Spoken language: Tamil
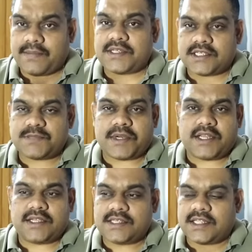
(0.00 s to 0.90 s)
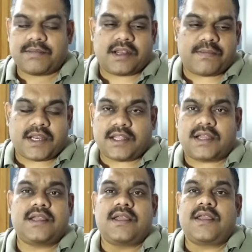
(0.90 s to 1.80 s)
பேர் சஜஸ்ட் பண்ணியிருந்தீங்க சில தமிழ்லாம்
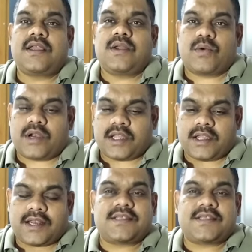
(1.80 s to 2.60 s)
பண்ணியிருந்தாங்க உங்களுடைய எல்லா